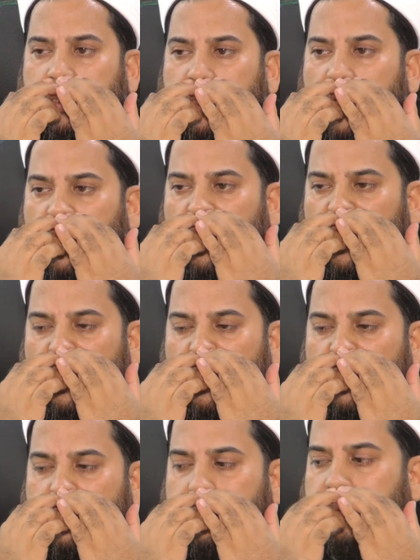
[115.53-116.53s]
चार
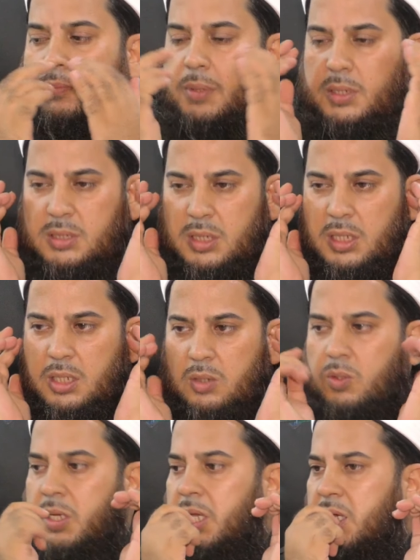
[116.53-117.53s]
फिर
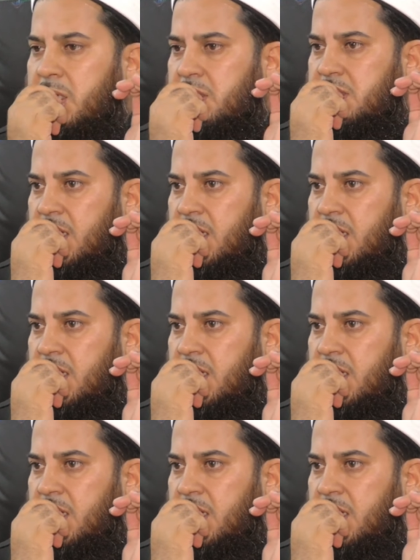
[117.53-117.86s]
छः और एक